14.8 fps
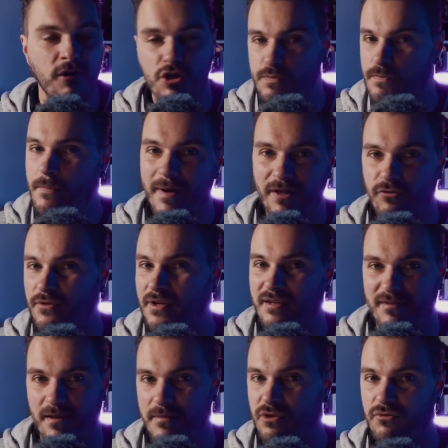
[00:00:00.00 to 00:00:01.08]
je peux pas tenir
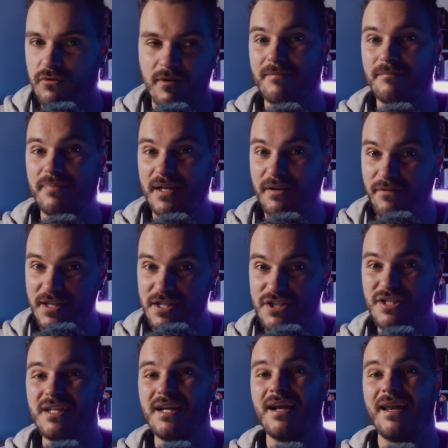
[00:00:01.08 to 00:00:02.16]
5 minutes.
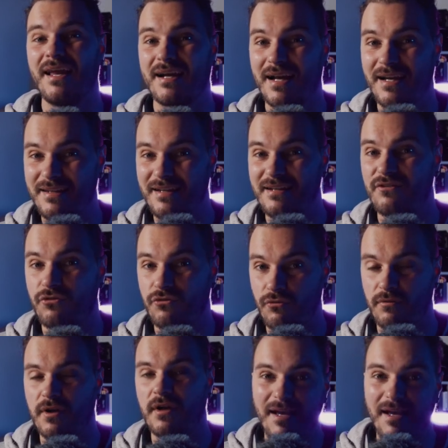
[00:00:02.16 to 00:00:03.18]
Privilégie la qualité de son.